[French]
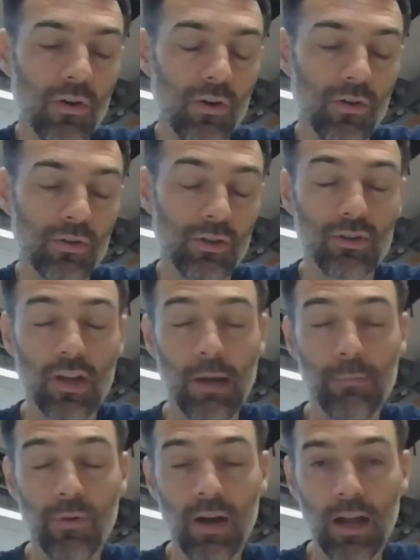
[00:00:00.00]
euh, de notre
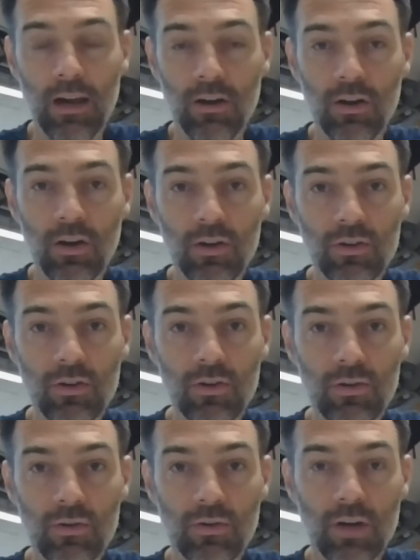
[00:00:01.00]
rapport à
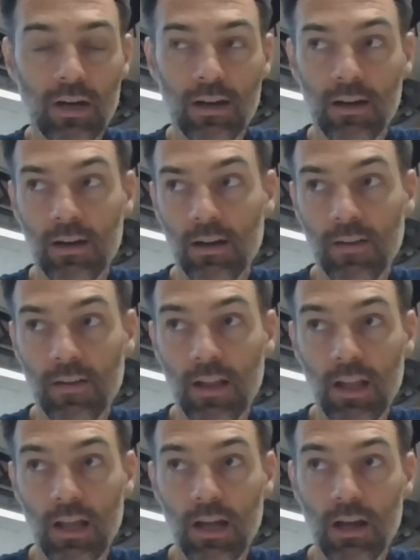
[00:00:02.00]
l'ordre,
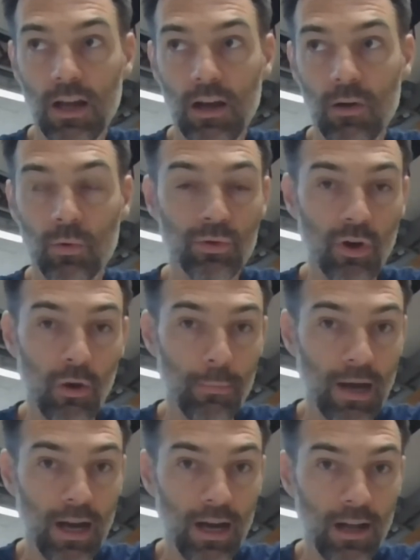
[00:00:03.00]
au
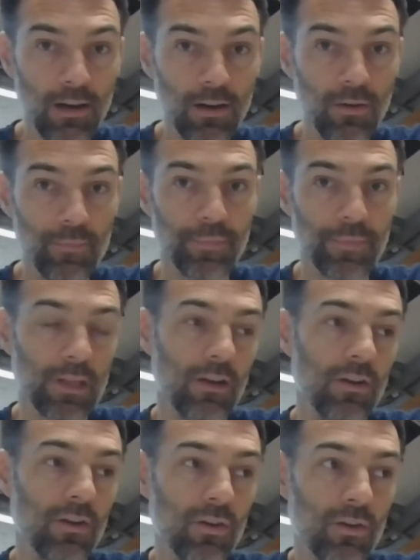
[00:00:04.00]
normal,
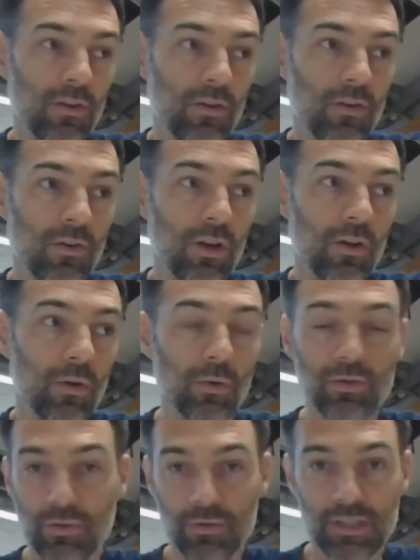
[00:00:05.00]
euh,
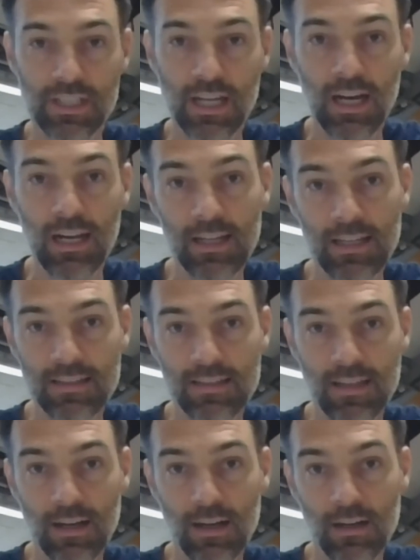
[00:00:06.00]
au social, etc.